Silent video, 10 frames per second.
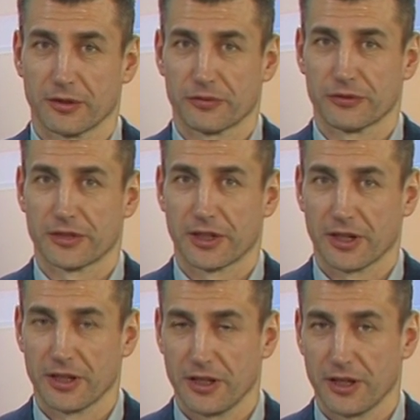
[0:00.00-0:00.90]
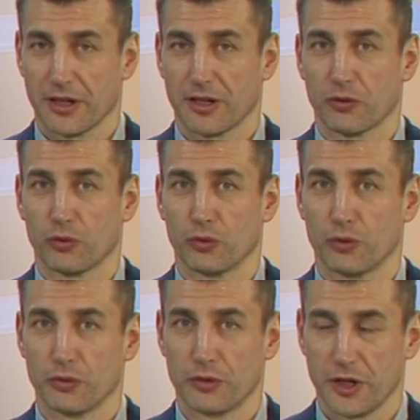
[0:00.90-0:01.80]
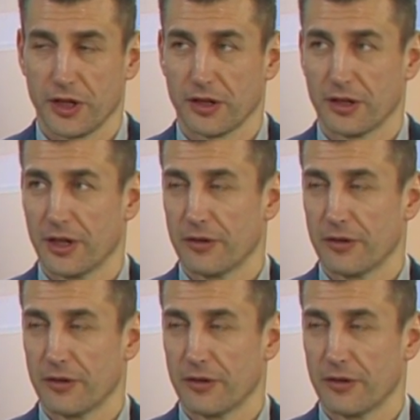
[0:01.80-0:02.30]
в стране у людей